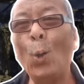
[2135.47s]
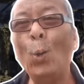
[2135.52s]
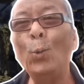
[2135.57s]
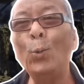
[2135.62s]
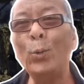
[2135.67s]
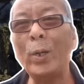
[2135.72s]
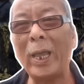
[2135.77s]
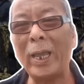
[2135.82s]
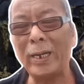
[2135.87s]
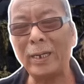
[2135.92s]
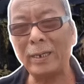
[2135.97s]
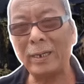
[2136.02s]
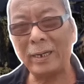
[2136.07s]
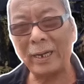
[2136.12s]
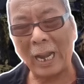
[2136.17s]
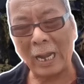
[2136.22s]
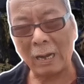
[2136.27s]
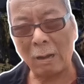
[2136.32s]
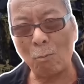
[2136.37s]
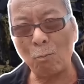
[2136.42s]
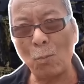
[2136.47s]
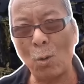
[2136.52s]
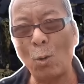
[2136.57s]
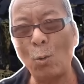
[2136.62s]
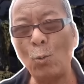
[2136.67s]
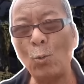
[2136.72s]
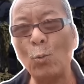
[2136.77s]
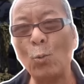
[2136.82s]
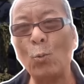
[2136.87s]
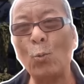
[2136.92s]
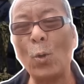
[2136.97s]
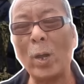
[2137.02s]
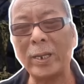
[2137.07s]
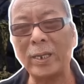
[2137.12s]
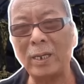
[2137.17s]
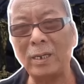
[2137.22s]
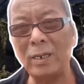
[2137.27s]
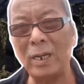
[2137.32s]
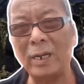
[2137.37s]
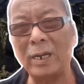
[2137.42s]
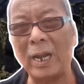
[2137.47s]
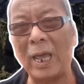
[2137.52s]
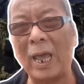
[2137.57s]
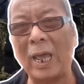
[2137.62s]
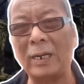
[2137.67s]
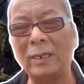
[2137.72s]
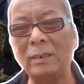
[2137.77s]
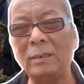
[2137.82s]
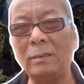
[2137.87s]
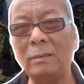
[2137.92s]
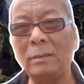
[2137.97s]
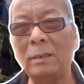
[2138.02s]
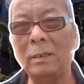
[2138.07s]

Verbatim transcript: Ukraine đã công bố qua những hình ảnh